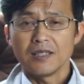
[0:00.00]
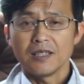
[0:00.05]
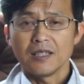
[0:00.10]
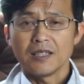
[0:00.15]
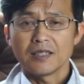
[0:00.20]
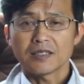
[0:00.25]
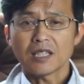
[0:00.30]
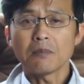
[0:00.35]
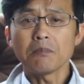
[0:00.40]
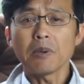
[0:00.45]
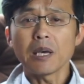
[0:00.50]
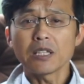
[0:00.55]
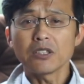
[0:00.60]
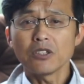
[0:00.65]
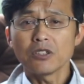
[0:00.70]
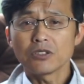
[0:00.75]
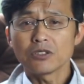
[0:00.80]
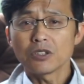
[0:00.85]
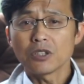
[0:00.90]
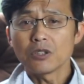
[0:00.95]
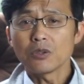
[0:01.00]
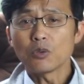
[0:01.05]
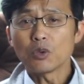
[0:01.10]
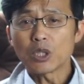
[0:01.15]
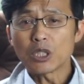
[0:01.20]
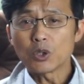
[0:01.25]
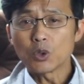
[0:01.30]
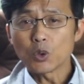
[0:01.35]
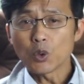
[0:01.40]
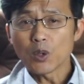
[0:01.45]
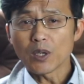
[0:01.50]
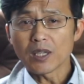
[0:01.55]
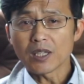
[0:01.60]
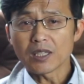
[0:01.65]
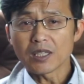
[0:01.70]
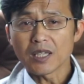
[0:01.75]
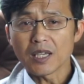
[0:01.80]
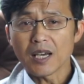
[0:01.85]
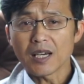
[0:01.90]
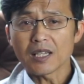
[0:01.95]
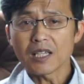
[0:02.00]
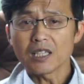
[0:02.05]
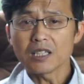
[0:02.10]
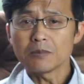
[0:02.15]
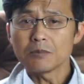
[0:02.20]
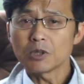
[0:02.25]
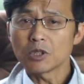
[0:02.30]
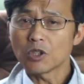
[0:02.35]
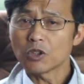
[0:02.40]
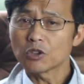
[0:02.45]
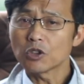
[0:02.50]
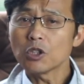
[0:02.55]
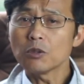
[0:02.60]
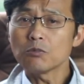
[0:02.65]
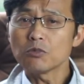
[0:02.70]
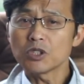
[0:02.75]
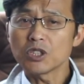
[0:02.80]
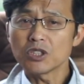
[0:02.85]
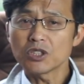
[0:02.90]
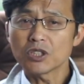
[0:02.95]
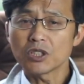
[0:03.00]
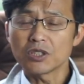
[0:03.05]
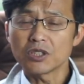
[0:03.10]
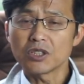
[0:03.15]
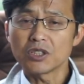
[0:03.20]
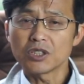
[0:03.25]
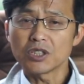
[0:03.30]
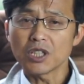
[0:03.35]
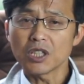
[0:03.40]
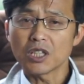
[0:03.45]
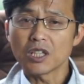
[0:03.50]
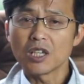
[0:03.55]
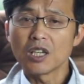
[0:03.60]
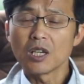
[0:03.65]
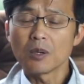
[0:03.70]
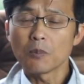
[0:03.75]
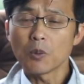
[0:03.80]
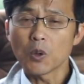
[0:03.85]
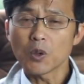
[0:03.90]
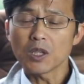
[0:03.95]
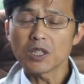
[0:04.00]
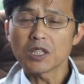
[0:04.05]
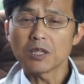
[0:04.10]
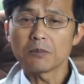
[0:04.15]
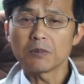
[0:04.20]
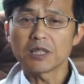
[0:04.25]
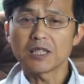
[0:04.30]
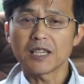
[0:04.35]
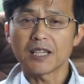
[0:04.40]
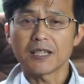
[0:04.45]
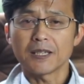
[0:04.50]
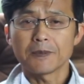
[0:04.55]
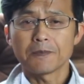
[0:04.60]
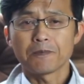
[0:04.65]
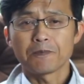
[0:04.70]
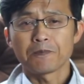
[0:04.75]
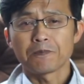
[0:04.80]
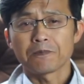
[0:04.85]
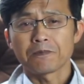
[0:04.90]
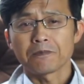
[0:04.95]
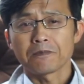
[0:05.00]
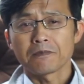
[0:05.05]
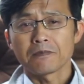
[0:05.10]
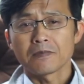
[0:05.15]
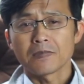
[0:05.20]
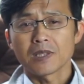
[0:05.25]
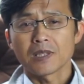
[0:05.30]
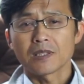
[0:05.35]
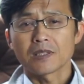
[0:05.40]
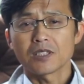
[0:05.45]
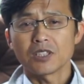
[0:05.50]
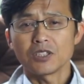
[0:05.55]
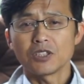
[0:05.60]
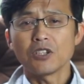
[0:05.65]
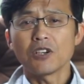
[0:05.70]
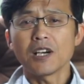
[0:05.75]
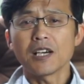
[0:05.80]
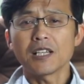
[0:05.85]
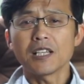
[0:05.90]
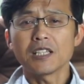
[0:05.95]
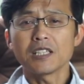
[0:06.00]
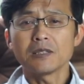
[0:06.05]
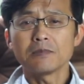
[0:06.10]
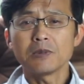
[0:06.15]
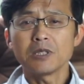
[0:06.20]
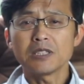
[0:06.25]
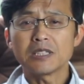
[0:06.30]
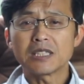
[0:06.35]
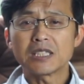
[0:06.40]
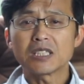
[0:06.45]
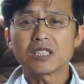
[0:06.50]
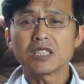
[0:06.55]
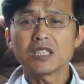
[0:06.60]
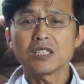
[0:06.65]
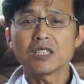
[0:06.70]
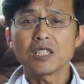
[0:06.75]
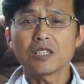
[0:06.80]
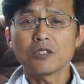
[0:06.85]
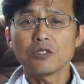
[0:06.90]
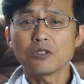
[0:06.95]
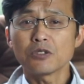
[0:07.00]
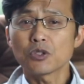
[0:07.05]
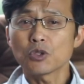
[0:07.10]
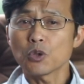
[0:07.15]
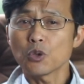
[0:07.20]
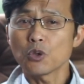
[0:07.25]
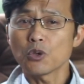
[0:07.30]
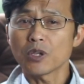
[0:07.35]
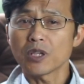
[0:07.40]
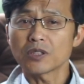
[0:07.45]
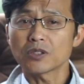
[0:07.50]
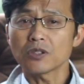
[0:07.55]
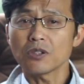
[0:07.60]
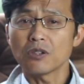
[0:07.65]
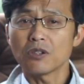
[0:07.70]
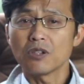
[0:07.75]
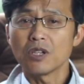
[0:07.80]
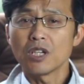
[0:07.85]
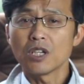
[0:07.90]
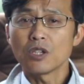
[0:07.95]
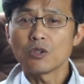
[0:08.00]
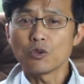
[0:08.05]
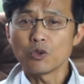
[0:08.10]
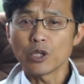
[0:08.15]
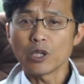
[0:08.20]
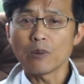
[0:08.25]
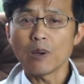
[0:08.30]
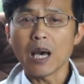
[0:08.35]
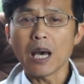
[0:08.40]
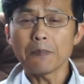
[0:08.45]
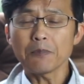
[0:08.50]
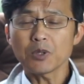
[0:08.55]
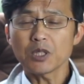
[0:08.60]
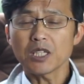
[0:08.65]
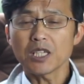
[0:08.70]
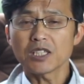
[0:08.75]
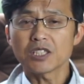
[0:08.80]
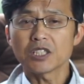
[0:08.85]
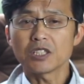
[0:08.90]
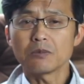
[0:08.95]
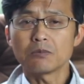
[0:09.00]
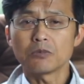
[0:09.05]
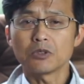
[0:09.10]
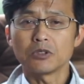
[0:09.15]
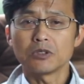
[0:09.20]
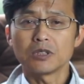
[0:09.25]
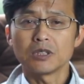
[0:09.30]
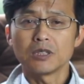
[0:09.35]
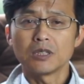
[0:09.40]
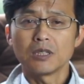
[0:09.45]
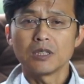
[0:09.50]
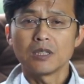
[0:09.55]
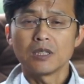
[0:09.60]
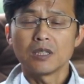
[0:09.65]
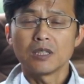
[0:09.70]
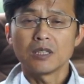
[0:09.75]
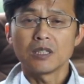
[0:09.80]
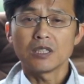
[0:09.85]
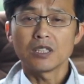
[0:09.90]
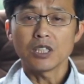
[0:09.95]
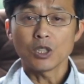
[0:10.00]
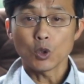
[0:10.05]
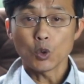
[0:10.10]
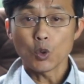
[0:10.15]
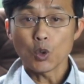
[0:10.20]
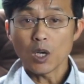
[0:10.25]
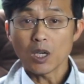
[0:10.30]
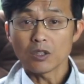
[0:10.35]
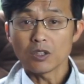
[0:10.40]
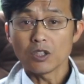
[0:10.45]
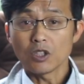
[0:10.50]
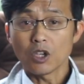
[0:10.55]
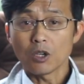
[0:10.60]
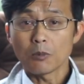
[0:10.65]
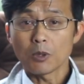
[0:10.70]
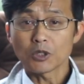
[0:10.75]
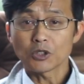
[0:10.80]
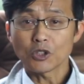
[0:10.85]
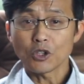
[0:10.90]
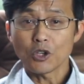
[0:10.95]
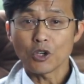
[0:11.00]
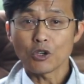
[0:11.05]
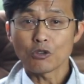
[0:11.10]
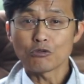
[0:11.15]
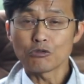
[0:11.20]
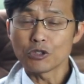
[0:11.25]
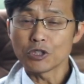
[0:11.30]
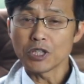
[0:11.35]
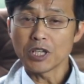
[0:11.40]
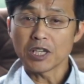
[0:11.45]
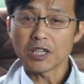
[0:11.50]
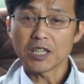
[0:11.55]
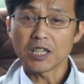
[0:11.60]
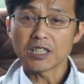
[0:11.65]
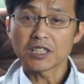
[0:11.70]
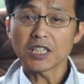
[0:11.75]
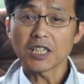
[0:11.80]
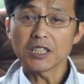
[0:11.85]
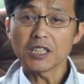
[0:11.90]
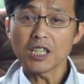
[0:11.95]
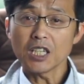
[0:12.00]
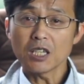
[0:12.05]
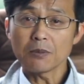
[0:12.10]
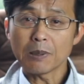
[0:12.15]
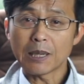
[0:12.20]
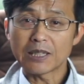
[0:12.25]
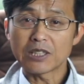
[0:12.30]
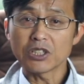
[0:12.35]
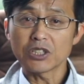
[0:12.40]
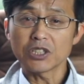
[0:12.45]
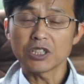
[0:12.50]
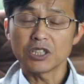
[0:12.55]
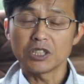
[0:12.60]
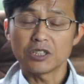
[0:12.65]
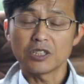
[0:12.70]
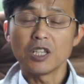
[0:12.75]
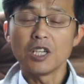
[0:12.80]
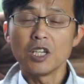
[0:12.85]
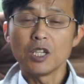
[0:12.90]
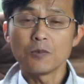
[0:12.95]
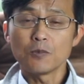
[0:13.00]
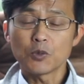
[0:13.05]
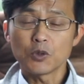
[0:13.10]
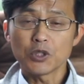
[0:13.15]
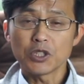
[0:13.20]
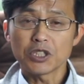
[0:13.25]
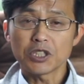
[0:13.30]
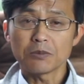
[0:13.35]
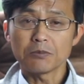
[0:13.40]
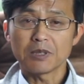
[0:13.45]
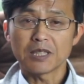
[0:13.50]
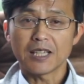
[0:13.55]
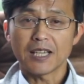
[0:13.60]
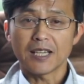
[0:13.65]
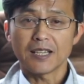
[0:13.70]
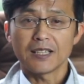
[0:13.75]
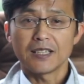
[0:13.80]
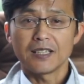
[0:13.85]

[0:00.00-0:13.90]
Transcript: 300년 전 위그노에게 하나님은 어떤 분이셨는지 보게 됩니다. 진정 하나님은 시대를 초월해서 우리와 함께 하시는 분, 시공간을 넘어서 우리에게 찬양을 받으시는 분이십니다.